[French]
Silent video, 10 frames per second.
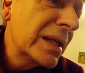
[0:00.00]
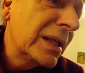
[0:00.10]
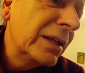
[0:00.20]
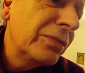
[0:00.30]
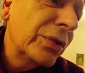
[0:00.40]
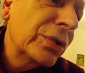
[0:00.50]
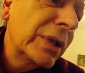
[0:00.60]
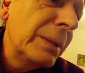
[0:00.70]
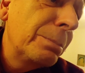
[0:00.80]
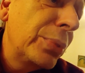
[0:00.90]
qu'il faut
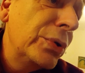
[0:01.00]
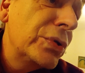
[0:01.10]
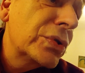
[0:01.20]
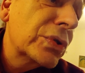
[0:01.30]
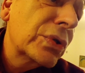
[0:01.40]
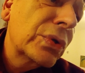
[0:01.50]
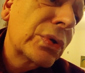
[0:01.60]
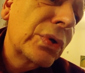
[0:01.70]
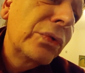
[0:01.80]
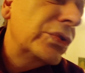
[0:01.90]
donner plus
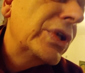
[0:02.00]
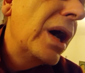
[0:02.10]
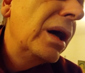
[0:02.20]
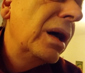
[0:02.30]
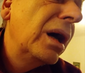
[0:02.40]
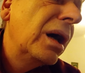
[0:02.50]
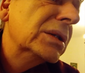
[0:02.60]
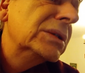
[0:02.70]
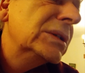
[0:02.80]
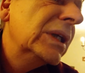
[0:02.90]
qu'on vous
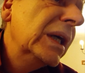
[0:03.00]
donne